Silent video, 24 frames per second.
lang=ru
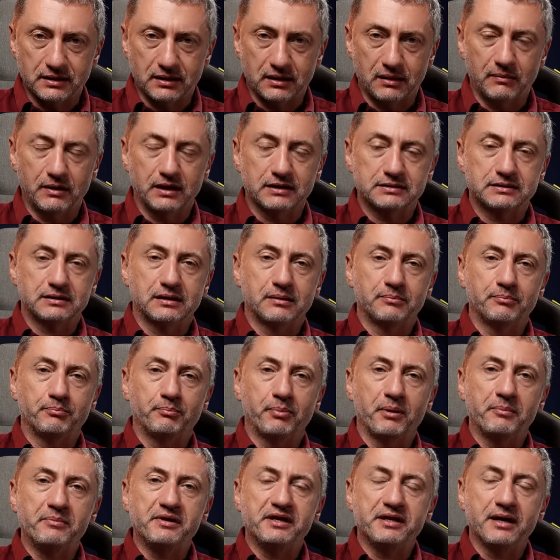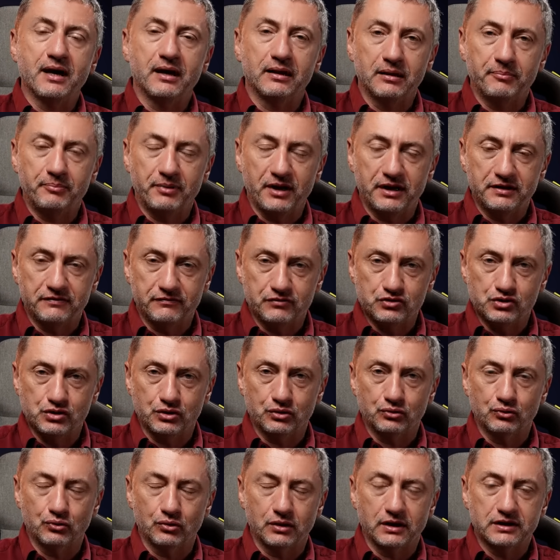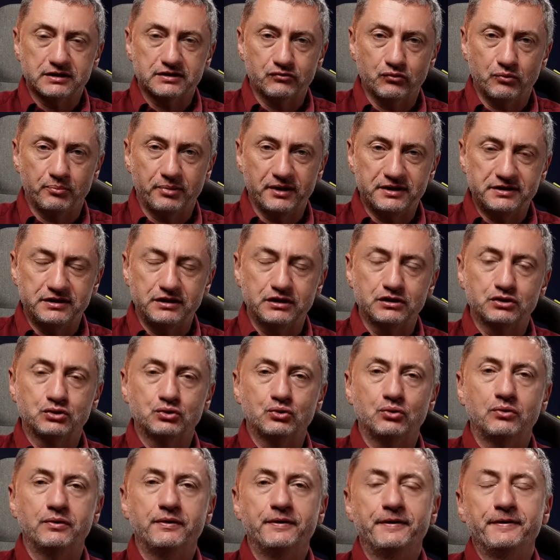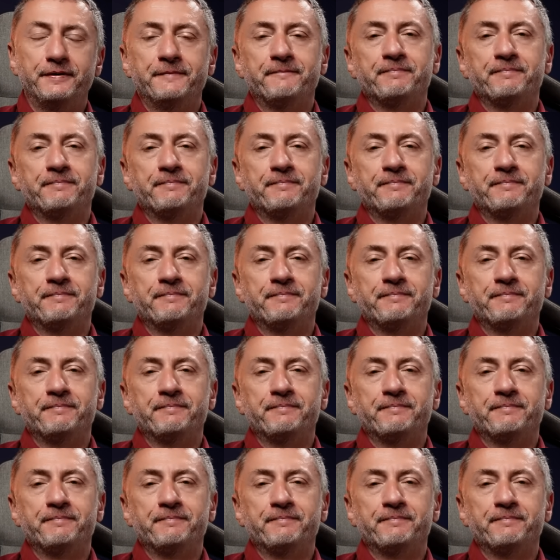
Хамас там поменял опять в очередной раз свою позицию.